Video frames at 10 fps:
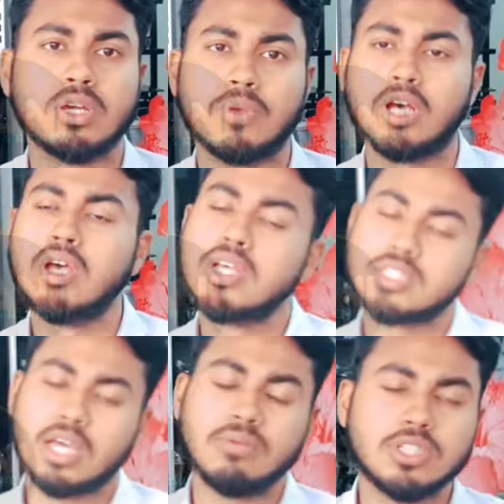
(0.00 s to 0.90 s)
বাসায় আমরা
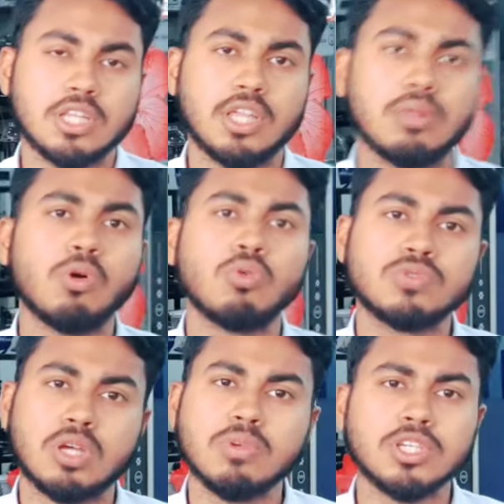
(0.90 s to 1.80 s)
সার্ভিসটা দিয়ে দেবো
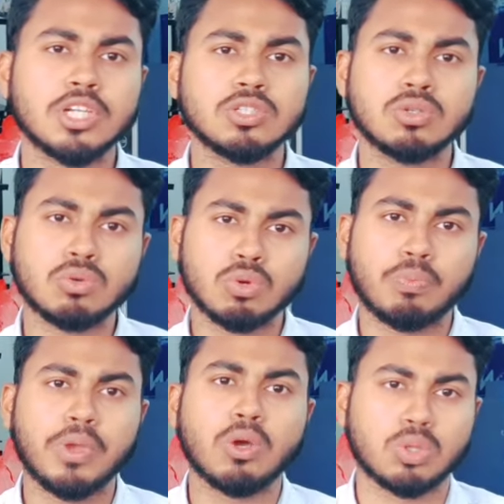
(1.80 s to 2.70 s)
হোম সার্ভিস এটার জন্য
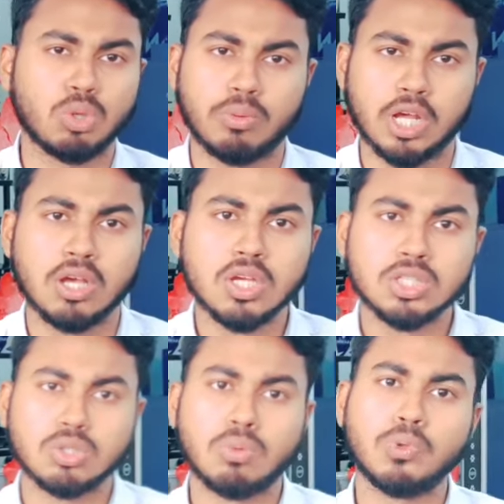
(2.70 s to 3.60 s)
কোনো পে করতে হবে না
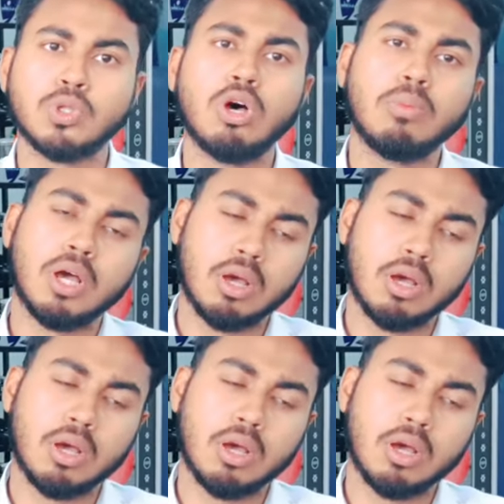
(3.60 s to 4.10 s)
মানে সম্পূর্ণ